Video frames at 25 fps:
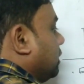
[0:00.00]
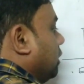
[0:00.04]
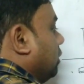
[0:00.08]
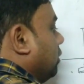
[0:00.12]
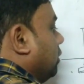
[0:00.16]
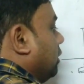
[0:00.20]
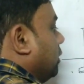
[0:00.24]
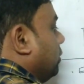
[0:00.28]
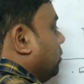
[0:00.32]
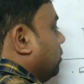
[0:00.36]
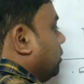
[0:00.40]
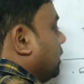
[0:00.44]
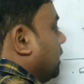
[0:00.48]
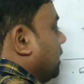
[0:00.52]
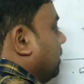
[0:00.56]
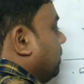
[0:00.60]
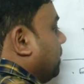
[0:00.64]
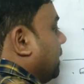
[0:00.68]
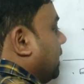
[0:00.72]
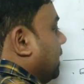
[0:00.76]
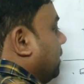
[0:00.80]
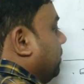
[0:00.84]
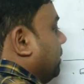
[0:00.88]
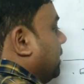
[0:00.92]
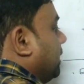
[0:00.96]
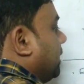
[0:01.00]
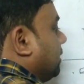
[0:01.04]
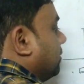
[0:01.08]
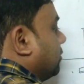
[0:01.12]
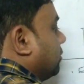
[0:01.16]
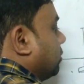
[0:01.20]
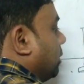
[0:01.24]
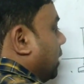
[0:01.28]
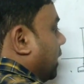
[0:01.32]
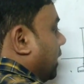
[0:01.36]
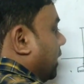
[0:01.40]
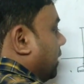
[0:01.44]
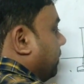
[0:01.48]
কিলো নিউটন পার মিটার
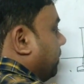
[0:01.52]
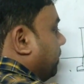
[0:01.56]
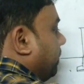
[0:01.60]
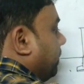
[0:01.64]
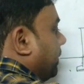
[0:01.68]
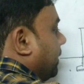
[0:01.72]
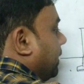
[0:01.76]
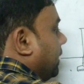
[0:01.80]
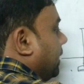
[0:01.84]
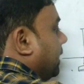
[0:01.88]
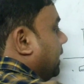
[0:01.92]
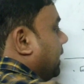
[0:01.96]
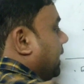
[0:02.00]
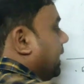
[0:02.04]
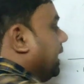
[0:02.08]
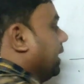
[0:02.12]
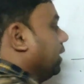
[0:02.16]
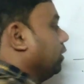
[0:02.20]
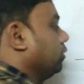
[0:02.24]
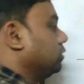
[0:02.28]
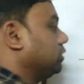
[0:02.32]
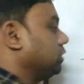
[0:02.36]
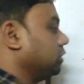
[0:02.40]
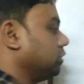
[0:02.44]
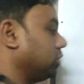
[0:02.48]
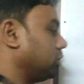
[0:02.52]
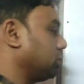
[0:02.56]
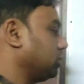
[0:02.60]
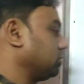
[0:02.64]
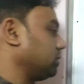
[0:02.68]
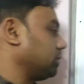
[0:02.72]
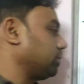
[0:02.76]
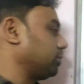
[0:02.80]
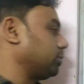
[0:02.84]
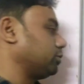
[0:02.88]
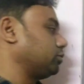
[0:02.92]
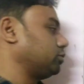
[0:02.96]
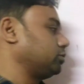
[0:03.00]
স্কোয়ার এ হচ্ছে ধরো
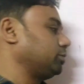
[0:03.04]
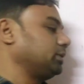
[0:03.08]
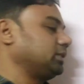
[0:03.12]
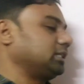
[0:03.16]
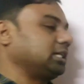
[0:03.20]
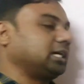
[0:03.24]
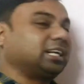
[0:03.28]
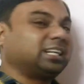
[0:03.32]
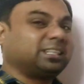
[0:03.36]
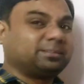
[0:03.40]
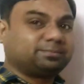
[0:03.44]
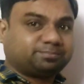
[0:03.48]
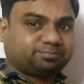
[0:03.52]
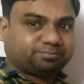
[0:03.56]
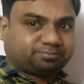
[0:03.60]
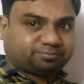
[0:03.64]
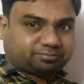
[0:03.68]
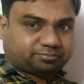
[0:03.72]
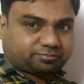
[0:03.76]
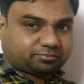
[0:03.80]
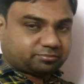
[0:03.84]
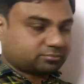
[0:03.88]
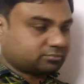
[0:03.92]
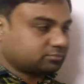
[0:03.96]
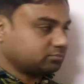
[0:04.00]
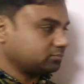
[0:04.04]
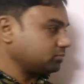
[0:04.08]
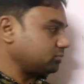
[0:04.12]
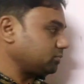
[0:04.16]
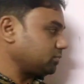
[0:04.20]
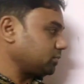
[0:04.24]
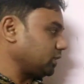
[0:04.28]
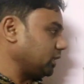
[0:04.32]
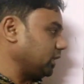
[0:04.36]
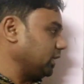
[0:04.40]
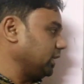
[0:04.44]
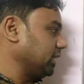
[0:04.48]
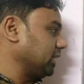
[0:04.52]
সাপোজ টু বি তার
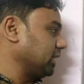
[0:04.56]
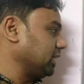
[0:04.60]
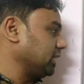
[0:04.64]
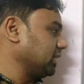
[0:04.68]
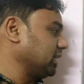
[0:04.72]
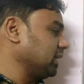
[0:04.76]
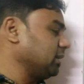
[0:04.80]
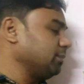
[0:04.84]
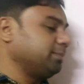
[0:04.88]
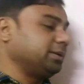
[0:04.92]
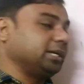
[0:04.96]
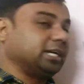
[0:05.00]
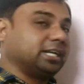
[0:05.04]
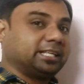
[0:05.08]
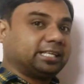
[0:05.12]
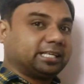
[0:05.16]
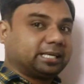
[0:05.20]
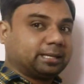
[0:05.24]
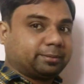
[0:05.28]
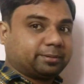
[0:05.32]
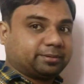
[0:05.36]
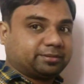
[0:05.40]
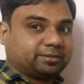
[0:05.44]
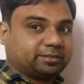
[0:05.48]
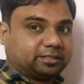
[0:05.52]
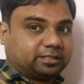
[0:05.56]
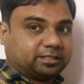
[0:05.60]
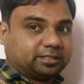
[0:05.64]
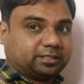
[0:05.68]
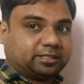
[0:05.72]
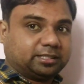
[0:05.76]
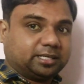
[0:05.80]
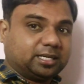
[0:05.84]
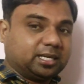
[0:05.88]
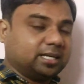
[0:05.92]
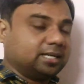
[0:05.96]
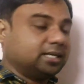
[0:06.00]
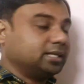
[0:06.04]
এখানকার বিয়ারিং ক্যাপাসিটি
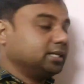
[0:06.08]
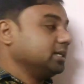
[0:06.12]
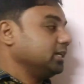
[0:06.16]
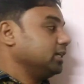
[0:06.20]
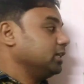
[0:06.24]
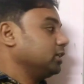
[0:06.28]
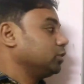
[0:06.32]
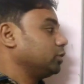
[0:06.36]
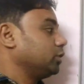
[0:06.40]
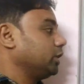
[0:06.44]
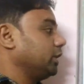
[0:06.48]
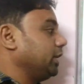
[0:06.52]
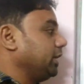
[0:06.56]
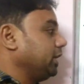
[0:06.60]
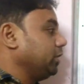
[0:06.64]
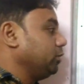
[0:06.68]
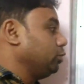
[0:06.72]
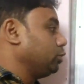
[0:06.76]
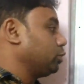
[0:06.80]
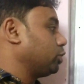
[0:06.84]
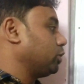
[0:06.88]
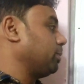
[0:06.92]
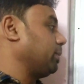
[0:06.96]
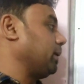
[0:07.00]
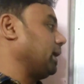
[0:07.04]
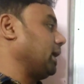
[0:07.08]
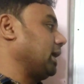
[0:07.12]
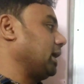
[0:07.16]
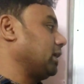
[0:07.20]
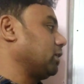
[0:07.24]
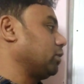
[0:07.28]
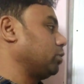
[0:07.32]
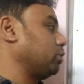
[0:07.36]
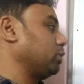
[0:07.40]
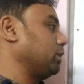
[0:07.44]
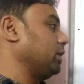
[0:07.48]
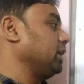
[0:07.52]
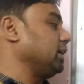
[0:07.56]
হ্যাঁ তো এই দুটো ভাগ
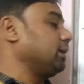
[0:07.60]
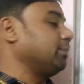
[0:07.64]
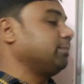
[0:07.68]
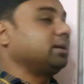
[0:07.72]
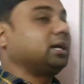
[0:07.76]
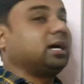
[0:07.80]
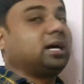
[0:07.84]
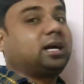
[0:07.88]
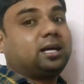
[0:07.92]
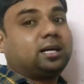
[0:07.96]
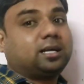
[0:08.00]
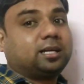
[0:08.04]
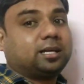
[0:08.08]
করে আমরা